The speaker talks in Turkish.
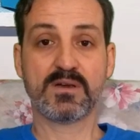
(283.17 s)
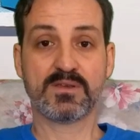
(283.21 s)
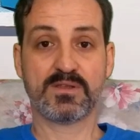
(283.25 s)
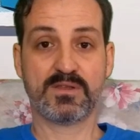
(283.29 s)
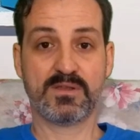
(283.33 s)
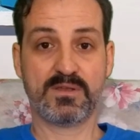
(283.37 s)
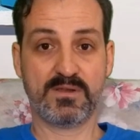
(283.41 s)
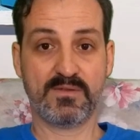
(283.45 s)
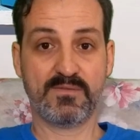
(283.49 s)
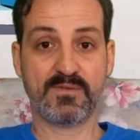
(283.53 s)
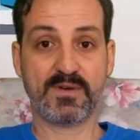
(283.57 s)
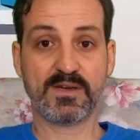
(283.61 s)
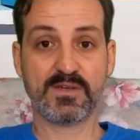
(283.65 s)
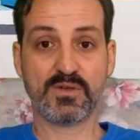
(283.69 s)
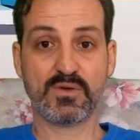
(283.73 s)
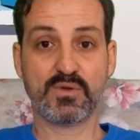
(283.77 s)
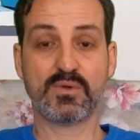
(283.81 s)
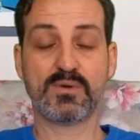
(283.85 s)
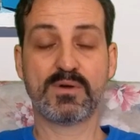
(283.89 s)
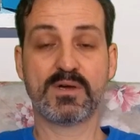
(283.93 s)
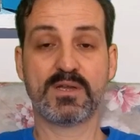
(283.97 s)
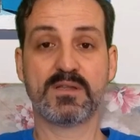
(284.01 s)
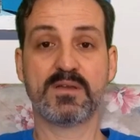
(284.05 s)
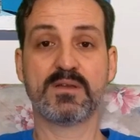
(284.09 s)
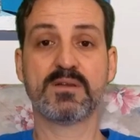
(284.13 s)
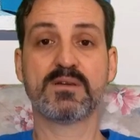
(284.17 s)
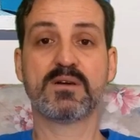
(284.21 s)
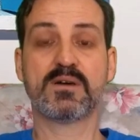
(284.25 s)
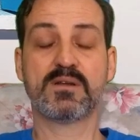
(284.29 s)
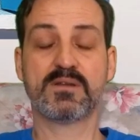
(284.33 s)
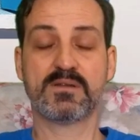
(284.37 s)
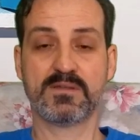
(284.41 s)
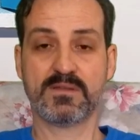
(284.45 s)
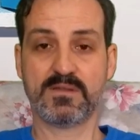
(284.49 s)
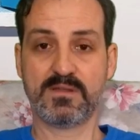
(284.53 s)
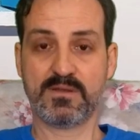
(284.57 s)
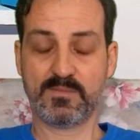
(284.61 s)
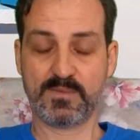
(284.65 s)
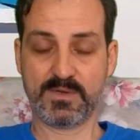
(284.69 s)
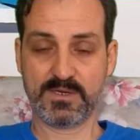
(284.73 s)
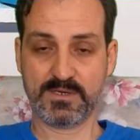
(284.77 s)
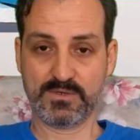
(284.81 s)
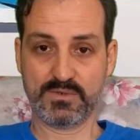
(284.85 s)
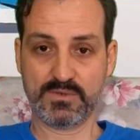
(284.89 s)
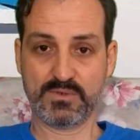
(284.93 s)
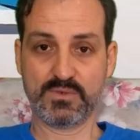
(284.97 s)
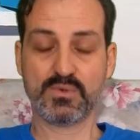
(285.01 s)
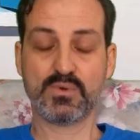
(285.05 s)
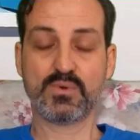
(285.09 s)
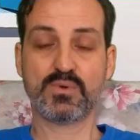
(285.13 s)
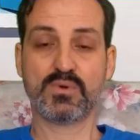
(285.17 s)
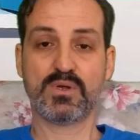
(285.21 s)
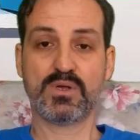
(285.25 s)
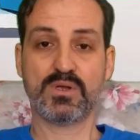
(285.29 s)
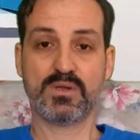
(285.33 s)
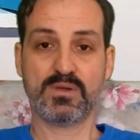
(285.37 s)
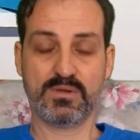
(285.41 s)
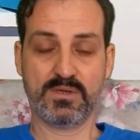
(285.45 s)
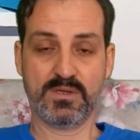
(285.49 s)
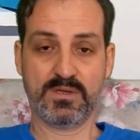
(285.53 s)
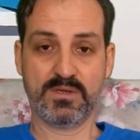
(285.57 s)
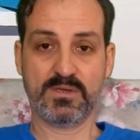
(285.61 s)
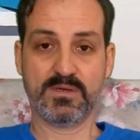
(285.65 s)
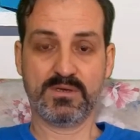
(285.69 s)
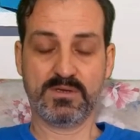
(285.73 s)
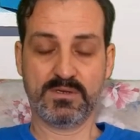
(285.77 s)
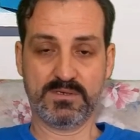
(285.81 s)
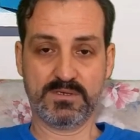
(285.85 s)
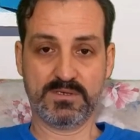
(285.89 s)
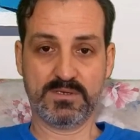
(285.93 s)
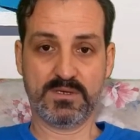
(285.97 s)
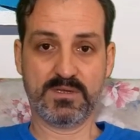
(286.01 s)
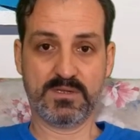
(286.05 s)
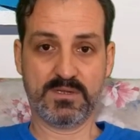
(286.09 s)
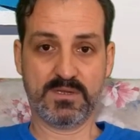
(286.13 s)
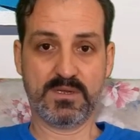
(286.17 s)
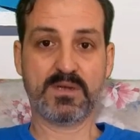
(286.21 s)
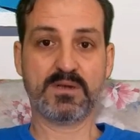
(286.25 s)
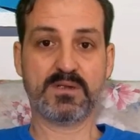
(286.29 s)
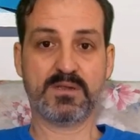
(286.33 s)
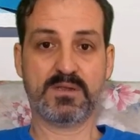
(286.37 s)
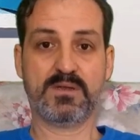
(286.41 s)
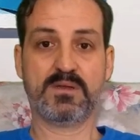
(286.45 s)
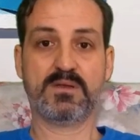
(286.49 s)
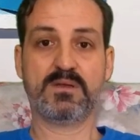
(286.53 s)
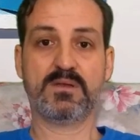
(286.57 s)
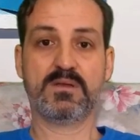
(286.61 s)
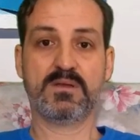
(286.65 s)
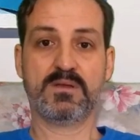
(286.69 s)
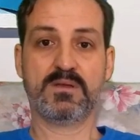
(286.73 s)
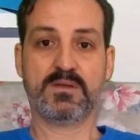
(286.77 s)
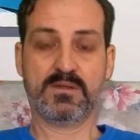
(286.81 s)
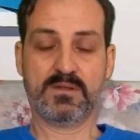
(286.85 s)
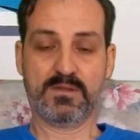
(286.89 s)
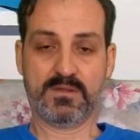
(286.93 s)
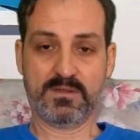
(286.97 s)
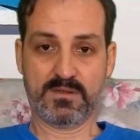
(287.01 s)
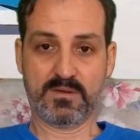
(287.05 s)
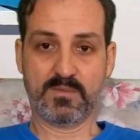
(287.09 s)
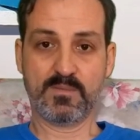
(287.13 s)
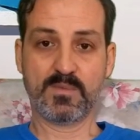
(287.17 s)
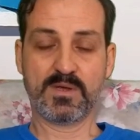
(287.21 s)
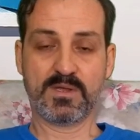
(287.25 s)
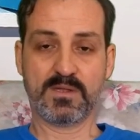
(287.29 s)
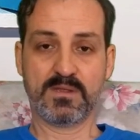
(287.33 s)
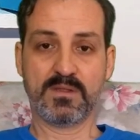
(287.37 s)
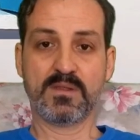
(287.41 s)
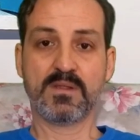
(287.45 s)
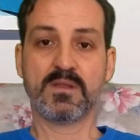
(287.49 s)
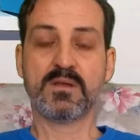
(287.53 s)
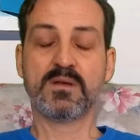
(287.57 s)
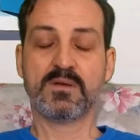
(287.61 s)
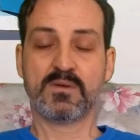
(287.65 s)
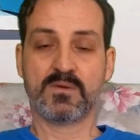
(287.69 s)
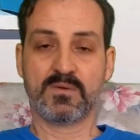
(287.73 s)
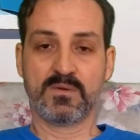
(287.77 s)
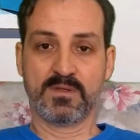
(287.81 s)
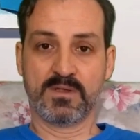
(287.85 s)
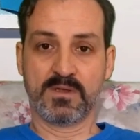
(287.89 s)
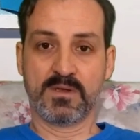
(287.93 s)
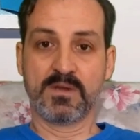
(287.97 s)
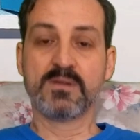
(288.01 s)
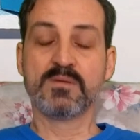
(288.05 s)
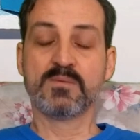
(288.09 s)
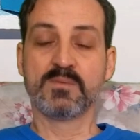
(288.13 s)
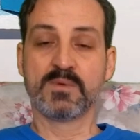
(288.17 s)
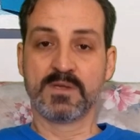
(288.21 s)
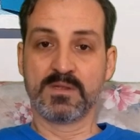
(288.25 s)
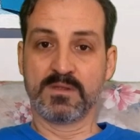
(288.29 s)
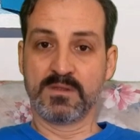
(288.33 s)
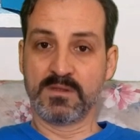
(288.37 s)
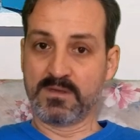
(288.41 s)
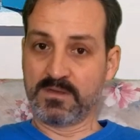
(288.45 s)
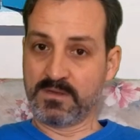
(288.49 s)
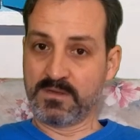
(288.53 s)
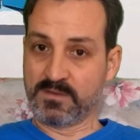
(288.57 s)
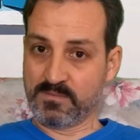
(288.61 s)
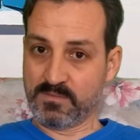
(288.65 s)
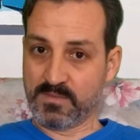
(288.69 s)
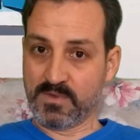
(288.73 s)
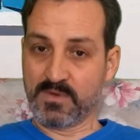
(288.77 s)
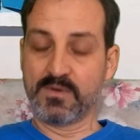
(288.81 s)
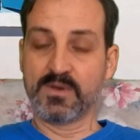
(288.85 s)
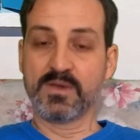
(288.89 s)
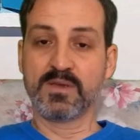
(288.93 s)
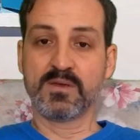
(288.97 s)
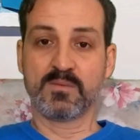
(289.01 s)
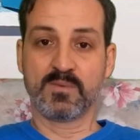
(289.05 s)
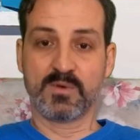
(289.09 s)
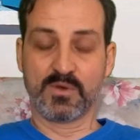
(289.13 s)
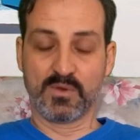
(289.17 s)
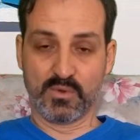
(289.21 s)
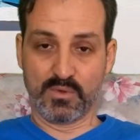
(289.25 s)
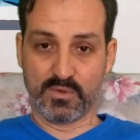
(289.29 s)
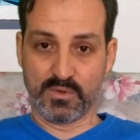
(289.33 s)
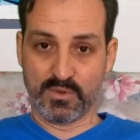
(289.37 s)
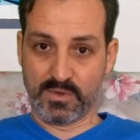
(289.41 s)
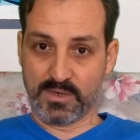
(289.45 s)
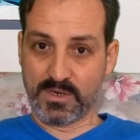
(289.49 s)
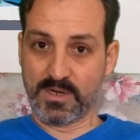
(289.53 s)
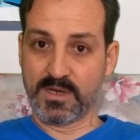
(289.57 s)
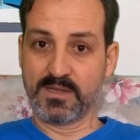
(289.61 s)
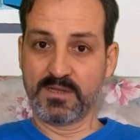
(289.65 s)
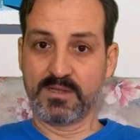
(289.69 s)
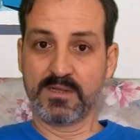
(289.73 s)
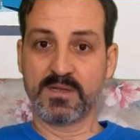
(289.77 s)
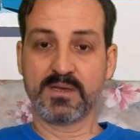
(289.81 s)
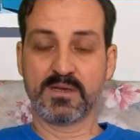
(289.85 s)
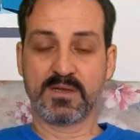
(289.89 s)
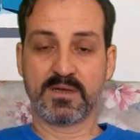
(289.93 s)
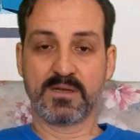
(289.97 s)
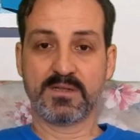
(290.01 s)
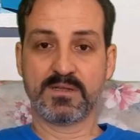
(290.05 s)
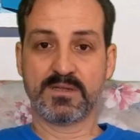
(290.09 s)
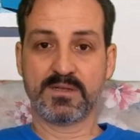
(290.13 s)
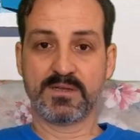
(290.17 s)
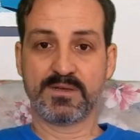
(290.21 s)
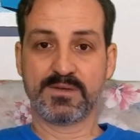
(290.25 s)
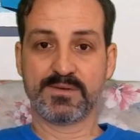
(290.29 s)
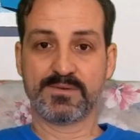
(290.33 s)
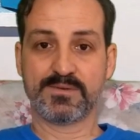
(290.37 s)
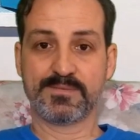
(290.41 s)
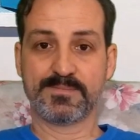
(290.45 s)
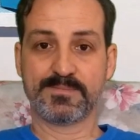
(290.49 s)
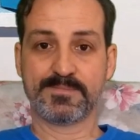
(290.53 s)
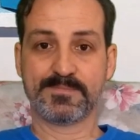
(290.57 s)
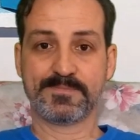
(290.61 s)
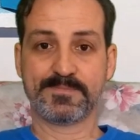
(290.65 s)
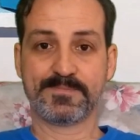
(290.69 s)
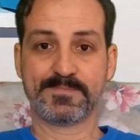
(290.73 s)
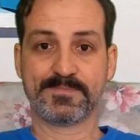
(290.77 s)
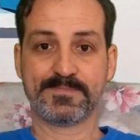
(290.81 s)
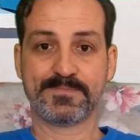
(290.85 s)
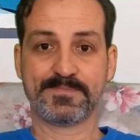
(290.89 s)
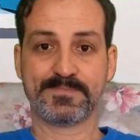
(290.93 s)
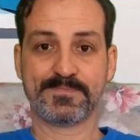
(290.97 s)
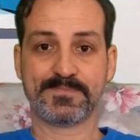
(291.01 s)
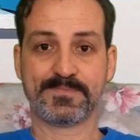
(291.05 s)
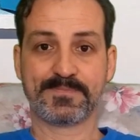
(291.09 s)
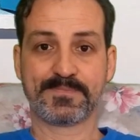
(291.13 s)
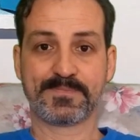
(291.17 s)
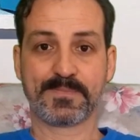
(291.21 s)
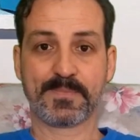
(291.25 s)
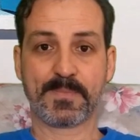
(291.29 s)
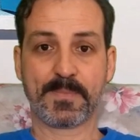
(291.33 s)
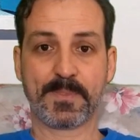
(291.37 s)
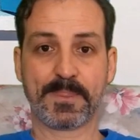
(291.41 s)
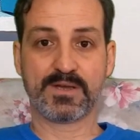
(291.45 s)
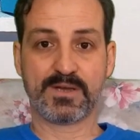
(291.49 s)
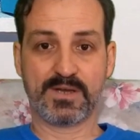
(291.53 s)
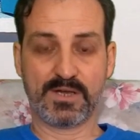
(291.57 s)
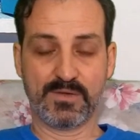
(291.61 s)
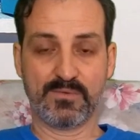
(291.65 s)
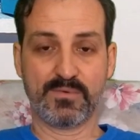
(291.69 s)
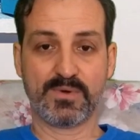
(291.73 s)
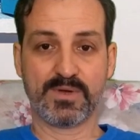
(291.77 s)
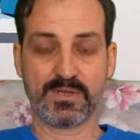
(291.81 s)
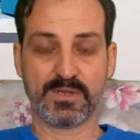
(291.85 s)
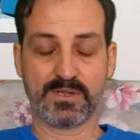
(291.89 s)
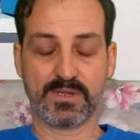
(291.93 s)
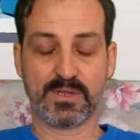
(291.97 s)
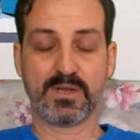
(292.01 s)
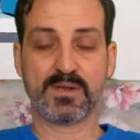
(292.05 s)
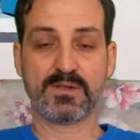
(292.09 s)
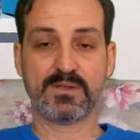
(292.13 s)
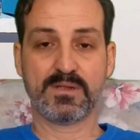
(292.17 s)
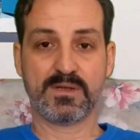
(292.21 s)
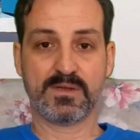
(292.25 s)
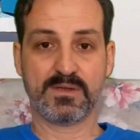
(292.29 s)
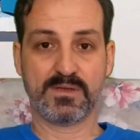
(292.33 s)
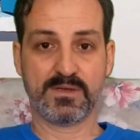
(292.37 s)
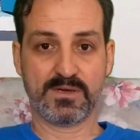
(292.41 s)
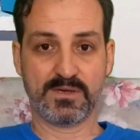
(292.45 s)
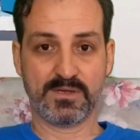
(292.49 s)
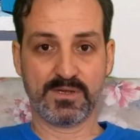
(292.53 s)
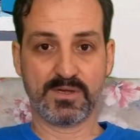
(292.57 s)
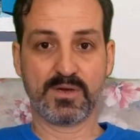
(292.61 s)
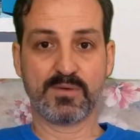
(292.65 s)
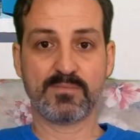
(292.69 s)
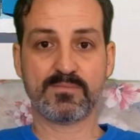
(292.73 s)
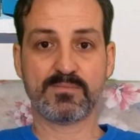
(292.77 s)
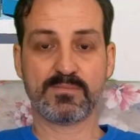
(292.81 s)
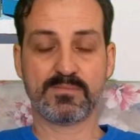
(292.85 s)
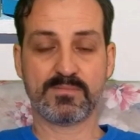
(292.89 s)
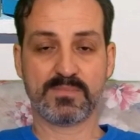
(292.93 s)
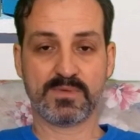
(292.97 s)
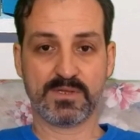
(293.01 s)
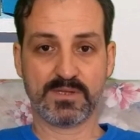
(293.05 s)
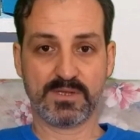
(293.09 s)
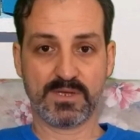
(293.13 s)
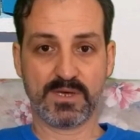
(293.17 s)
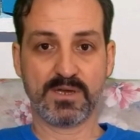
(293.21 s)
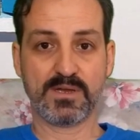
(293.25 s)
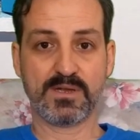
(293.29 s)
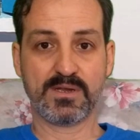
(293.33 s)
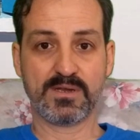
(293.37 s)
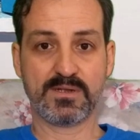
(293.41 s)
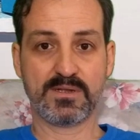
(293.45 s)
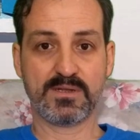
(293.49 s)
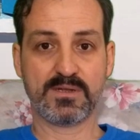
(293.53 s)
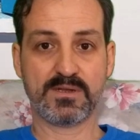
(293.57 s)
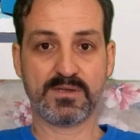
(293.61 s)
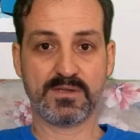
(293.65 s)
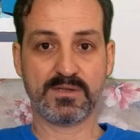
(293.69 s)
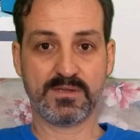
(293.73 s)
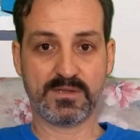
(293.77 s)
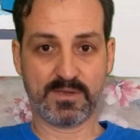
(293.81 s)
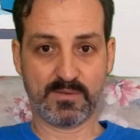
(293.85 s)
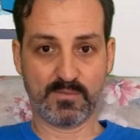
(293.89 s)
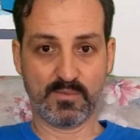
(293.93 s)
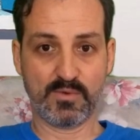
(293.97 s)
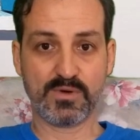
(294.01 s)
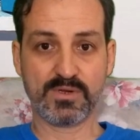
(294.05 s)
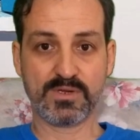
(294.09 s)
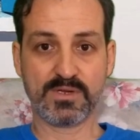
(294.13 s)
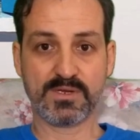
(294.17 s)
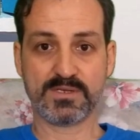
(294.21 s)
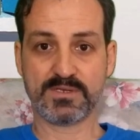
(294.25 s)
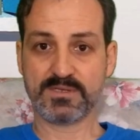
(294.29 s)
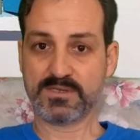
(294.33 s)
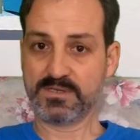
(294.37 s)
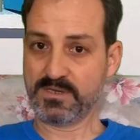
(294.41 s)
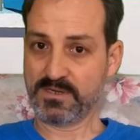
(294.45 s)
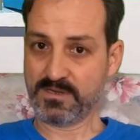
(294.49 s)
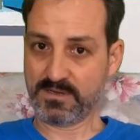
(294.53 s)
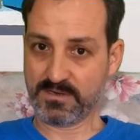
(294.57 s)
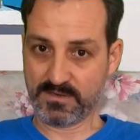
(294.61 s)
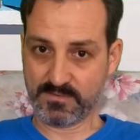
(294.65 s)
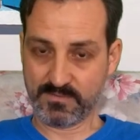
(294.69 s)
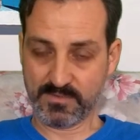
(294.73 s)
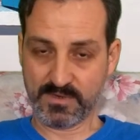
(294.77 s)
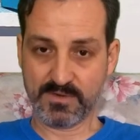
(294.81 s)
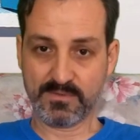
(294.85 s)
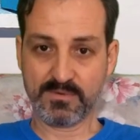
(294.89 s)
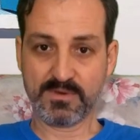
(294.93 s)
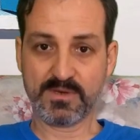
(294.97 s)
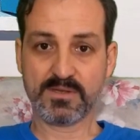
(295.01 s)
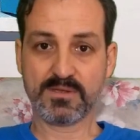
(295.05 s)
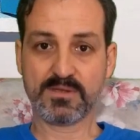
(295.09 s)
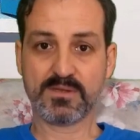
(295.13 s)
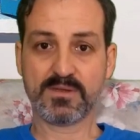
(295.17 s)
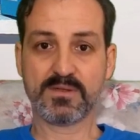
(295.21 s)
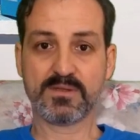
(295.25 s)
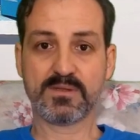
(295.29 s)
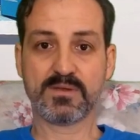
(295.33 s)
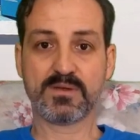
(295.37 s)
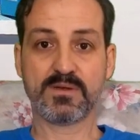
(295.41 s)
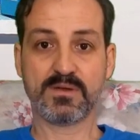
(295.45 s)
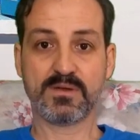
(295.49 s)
İhtiyaçlarını vahşi doğadan karşılamayı öğrenen insanlar da zamanla bu tarz beslenme yemek kültürü haline geldi. Hayvanlarla yaşam şehirlerin tam ortasında yer almaya başladı